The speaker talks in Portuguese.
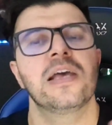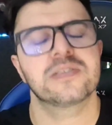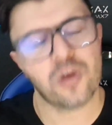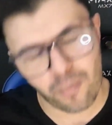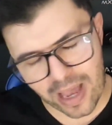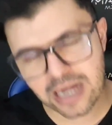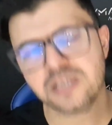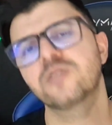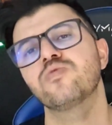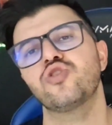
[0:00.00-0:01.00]
São
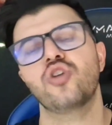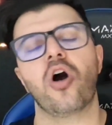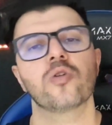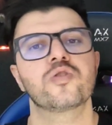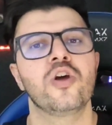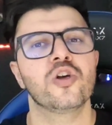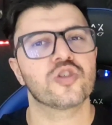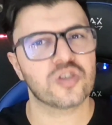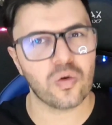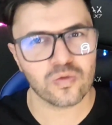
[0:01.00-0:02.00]
belíssimos jogos,
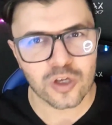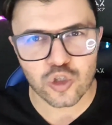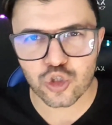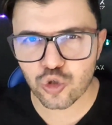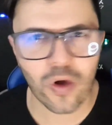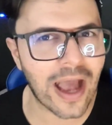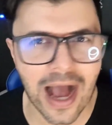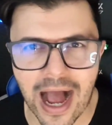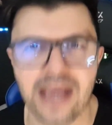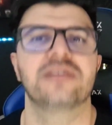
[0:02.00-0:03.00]
são
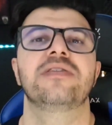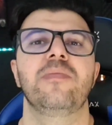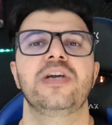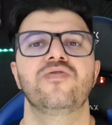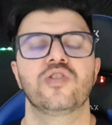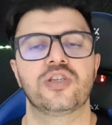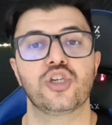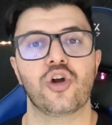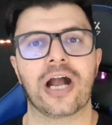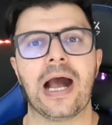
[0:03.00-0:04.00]
surreais também de você
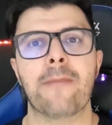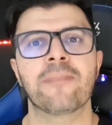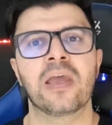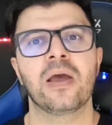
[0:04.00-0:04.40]
jogar,